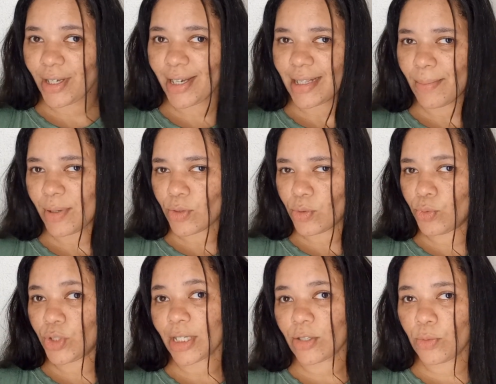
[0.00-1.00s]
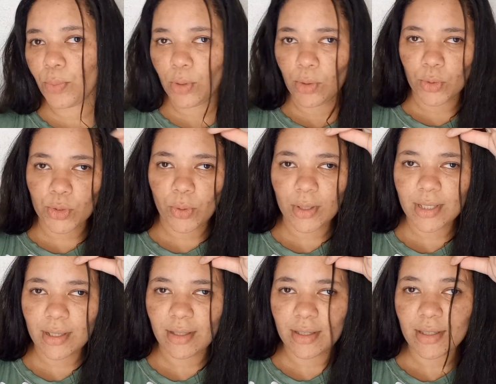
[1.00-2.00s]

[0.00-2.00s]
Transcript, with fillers: que ele tá bem sujo, tá super lhoso. Olha isso aqui,